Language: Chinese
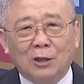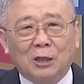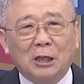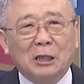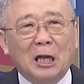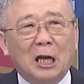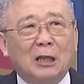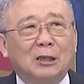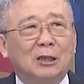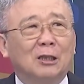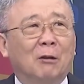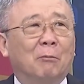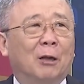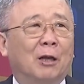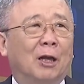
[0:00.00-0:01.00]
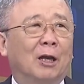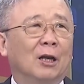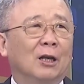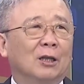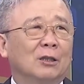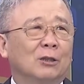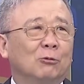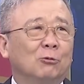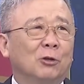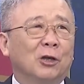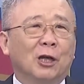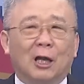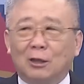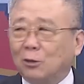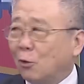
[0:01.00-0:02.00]
接下来是什么呢？是乌
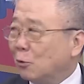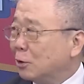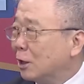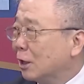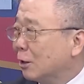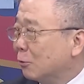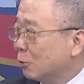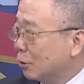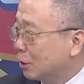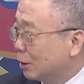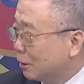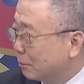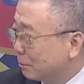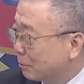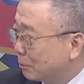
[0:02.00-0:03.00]
克兰重建的问题，